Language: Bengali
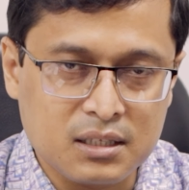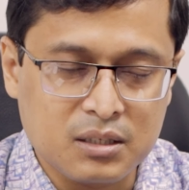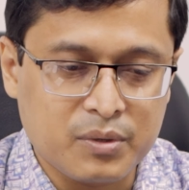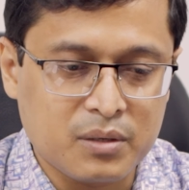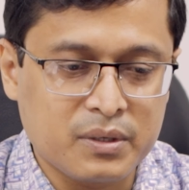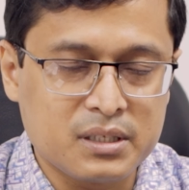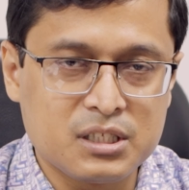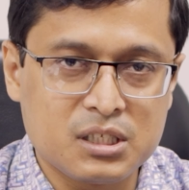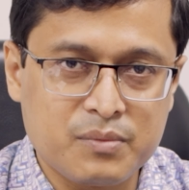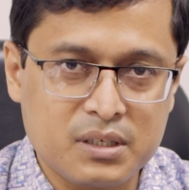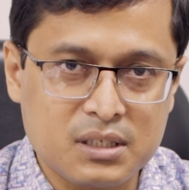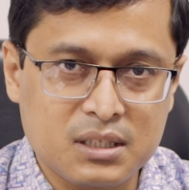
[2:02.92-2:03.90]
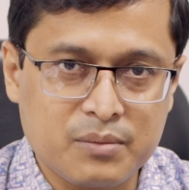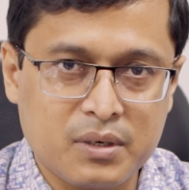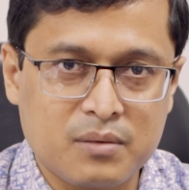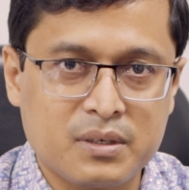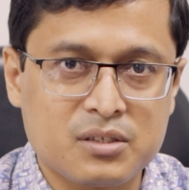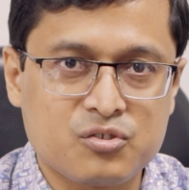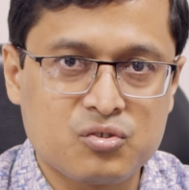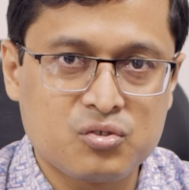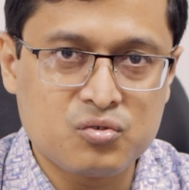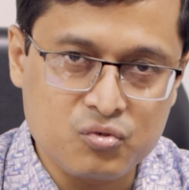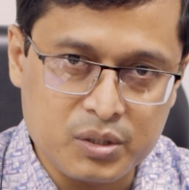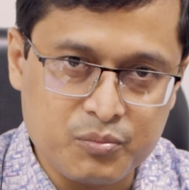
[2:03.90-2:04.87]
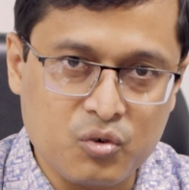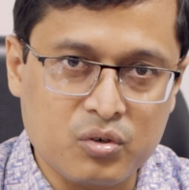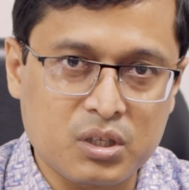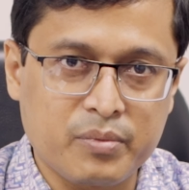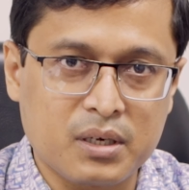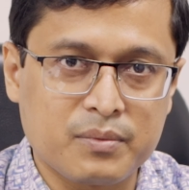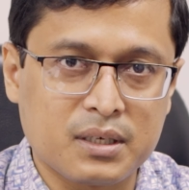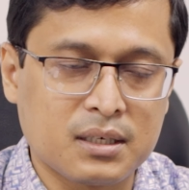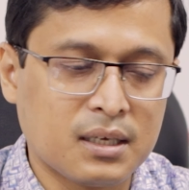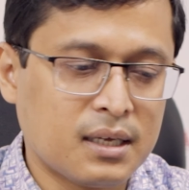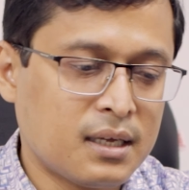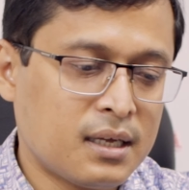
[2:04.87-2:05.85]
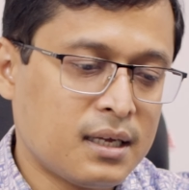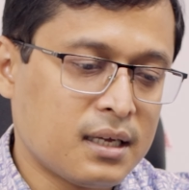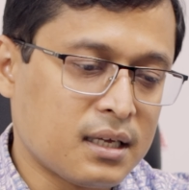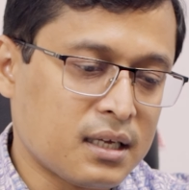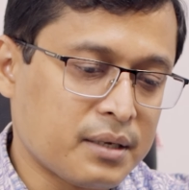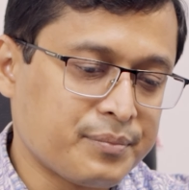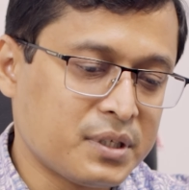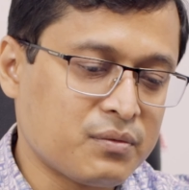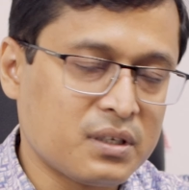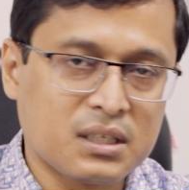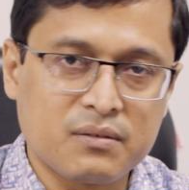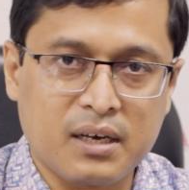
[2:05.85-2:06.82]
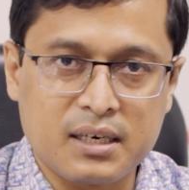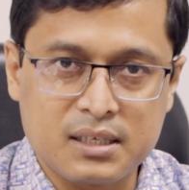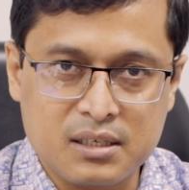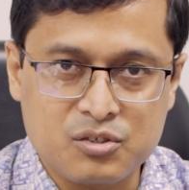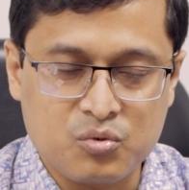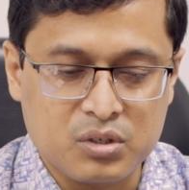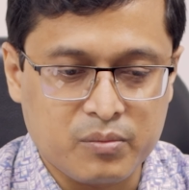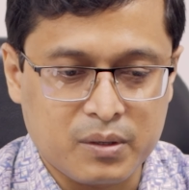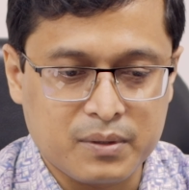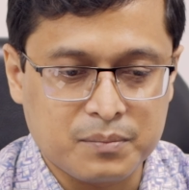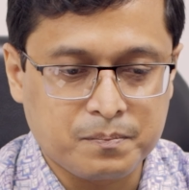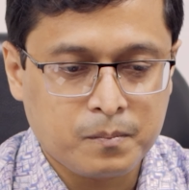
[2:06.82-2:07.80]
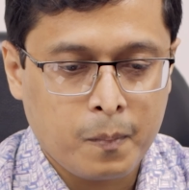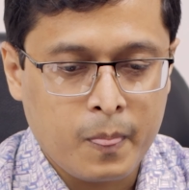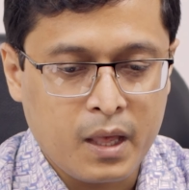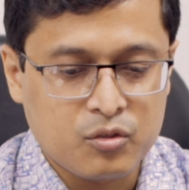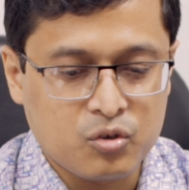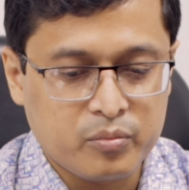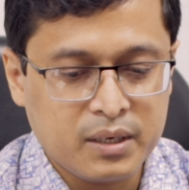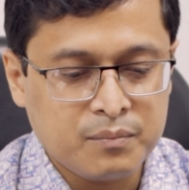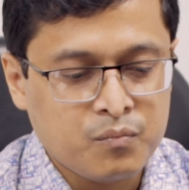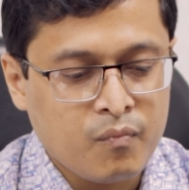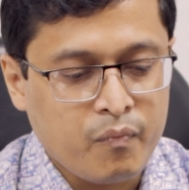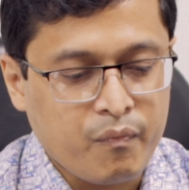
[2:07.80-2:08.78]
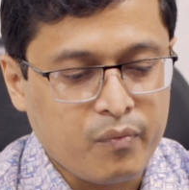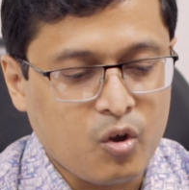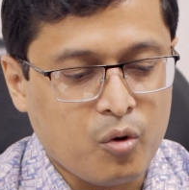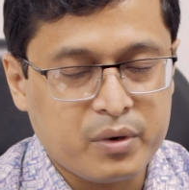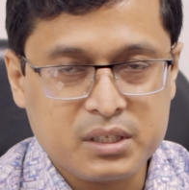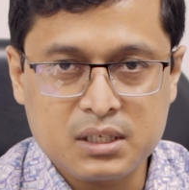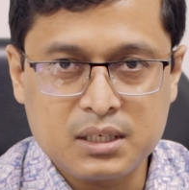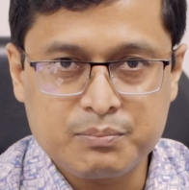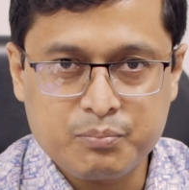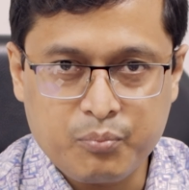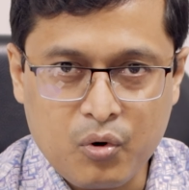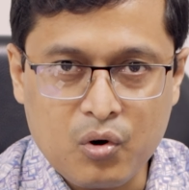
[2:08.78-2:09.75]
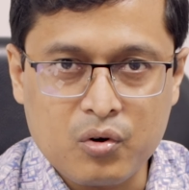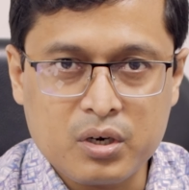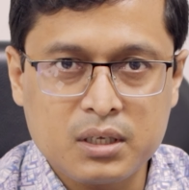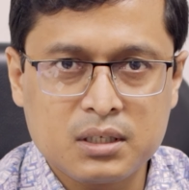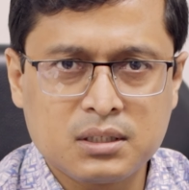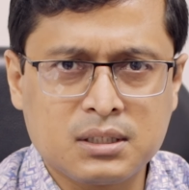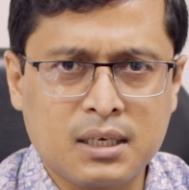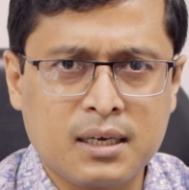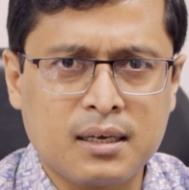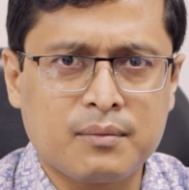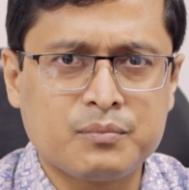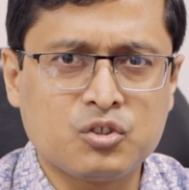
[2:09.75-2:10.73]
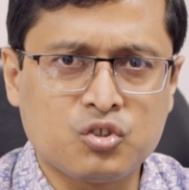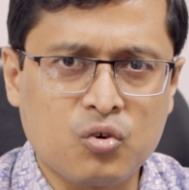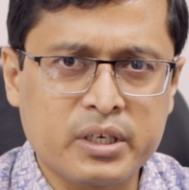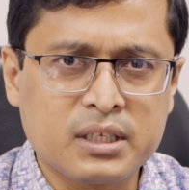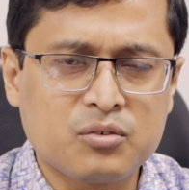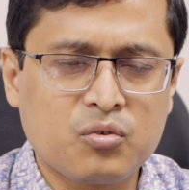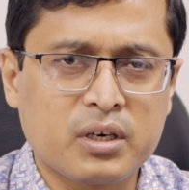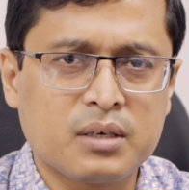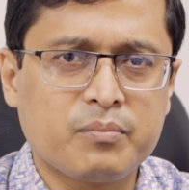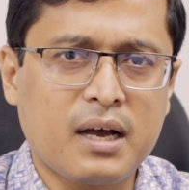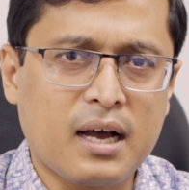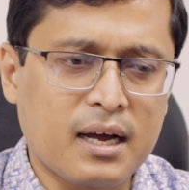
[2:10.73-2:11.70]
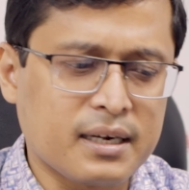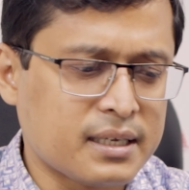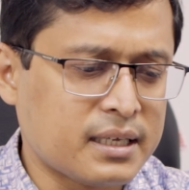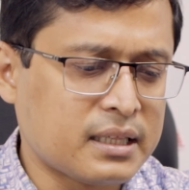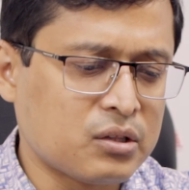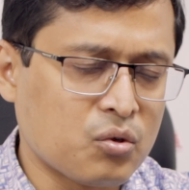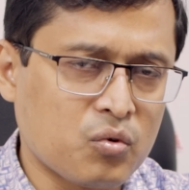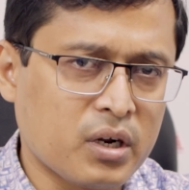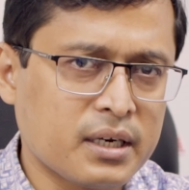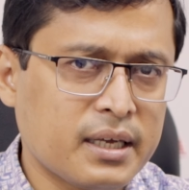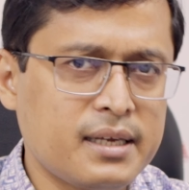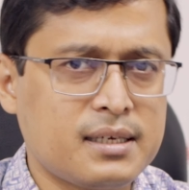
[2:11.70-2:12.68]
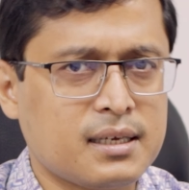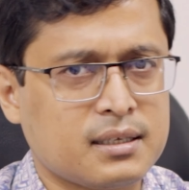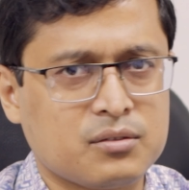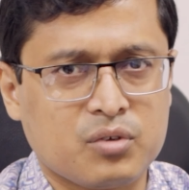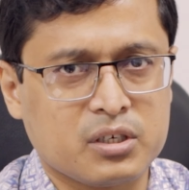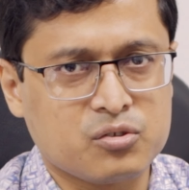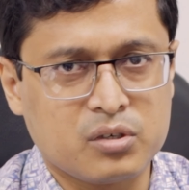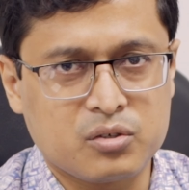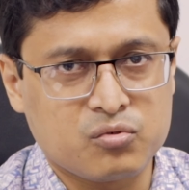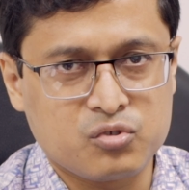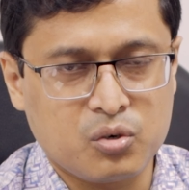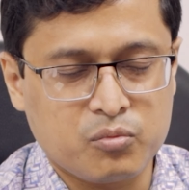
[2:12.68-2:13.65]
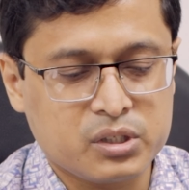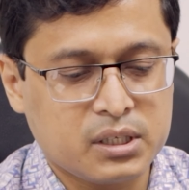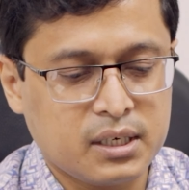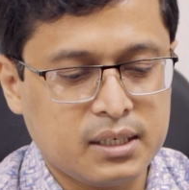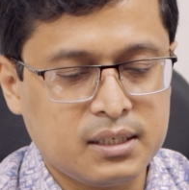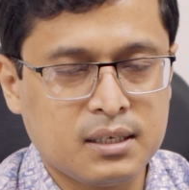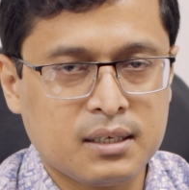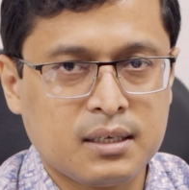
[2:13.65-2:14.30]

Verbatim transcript: চালাতে পারবেন জিমে যেতে পারবেন সুইম করতে পারবেন ইভেন কি ভারী কাজ করতে পারবেন তবে অপারেশনের পর যারা জগিং করেন বা হাঁটেন দৌড়ান এটা কিন্তু আসলে কোনো সমস্যা নেই